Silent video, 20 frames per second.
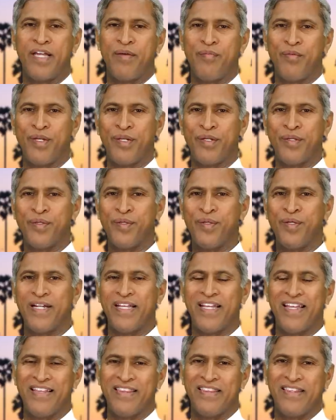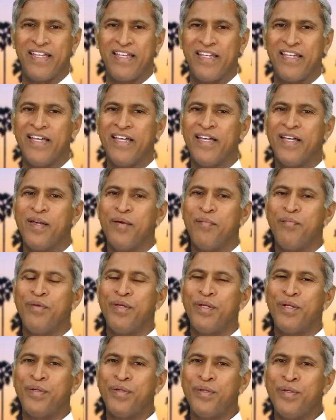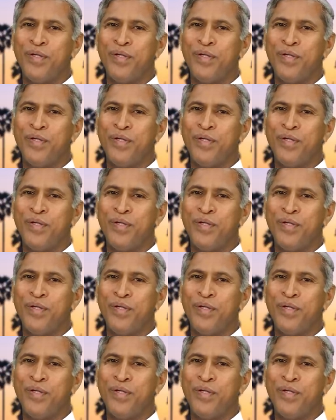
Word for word: డే మీరు యూరిన్కి వెళ్తే మీరు